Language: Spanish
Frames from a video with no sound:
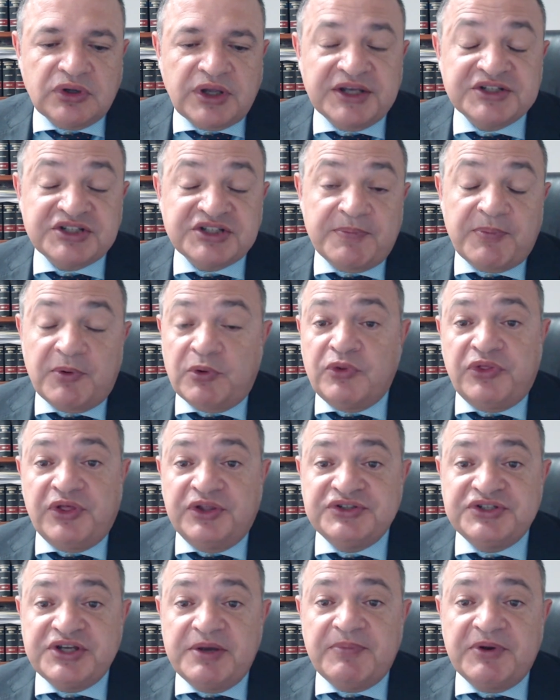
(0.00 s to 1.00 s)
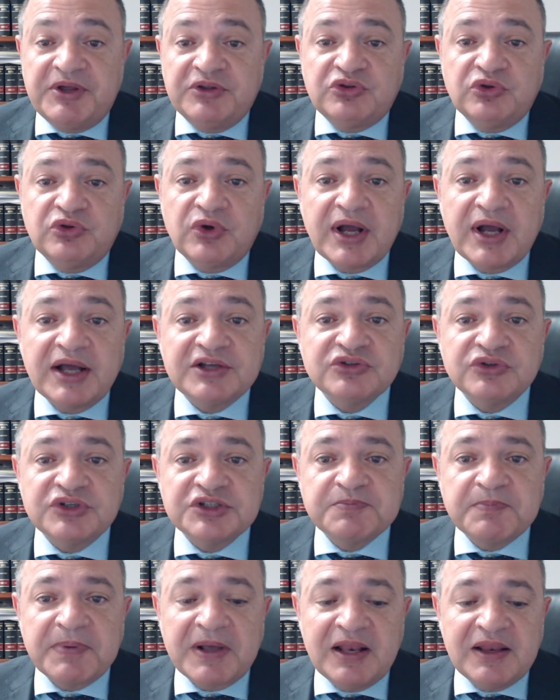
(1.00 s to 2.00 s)
que se producen siempre, en todo caso, de
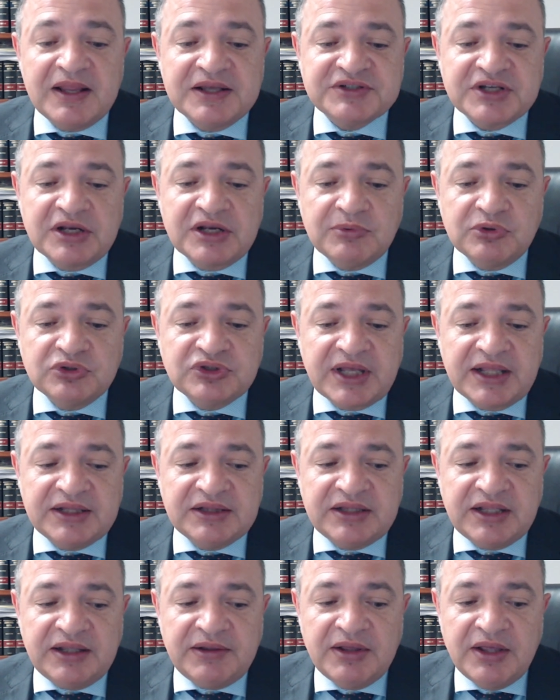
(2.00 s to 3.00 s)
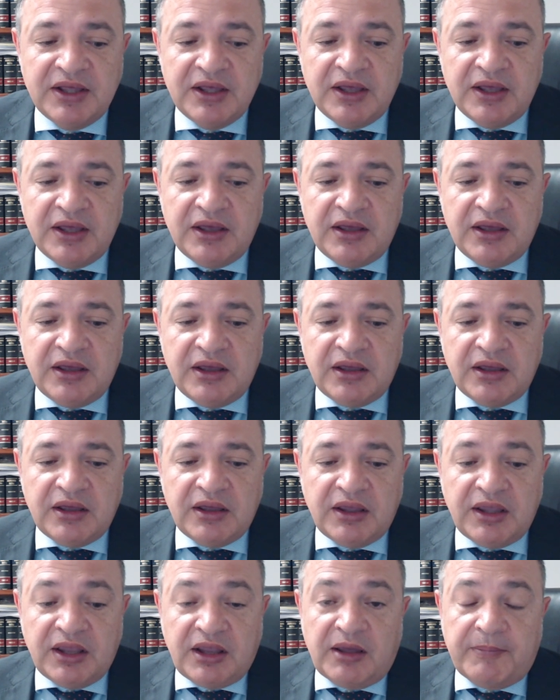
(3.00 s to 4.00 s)
espaldas al votante
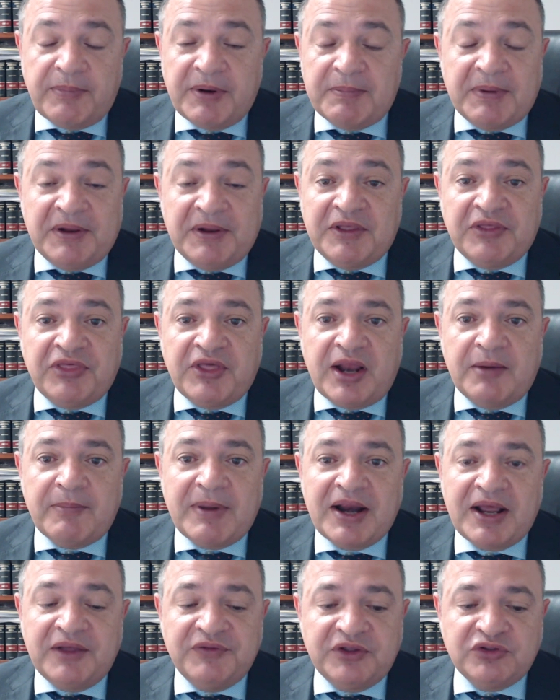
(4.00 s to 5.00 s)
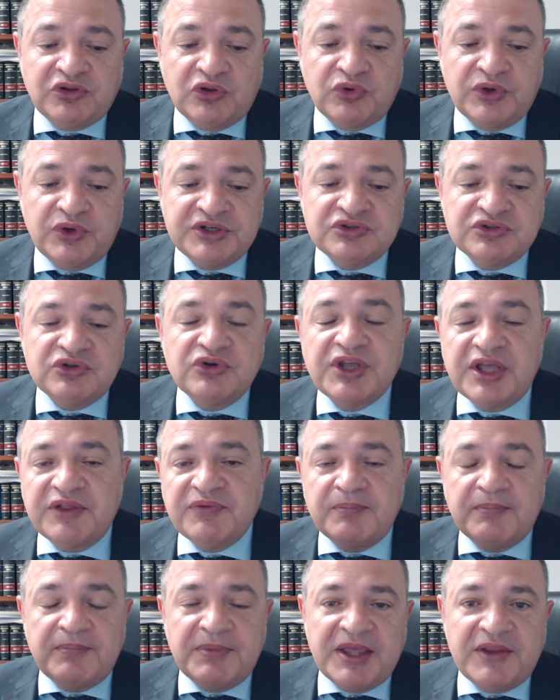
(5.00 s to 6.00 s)
eh, y que permanece al margen de todo esto,
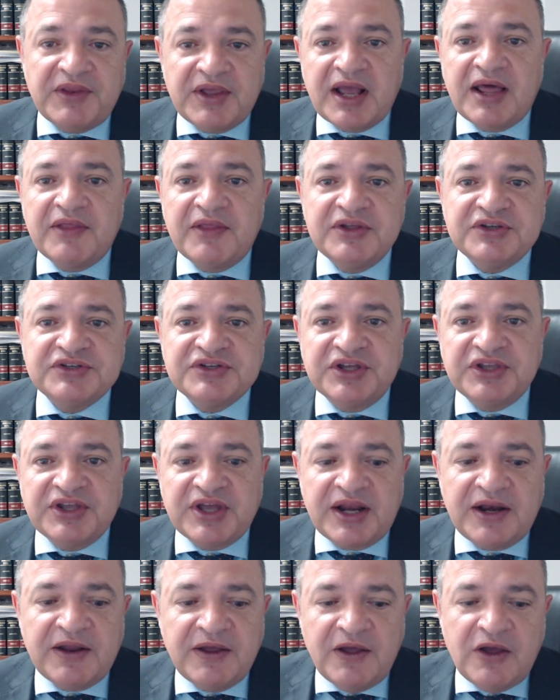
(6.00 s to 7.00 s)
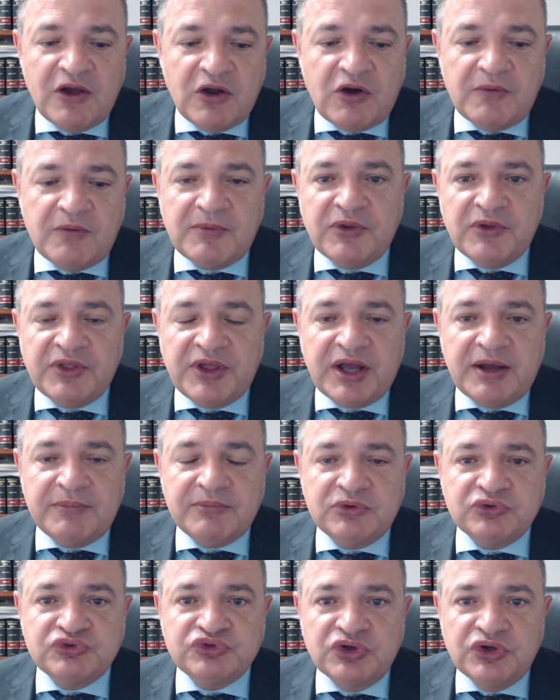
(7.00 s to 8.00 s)
quien vienen a diseñar, como
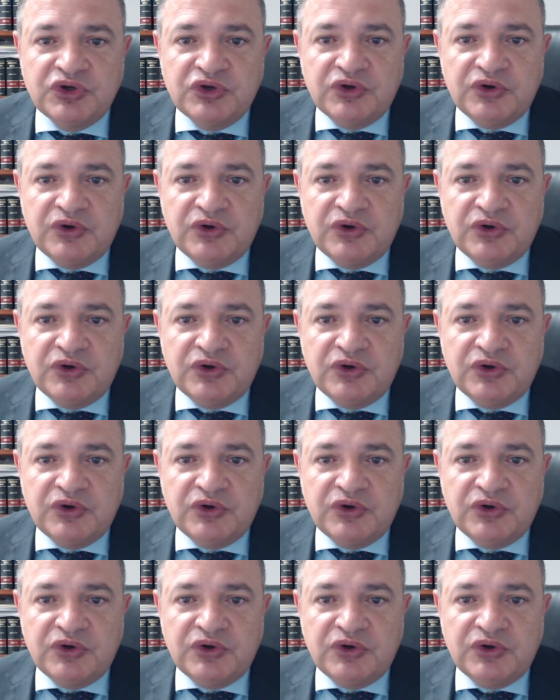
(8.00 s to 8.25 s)
digamos,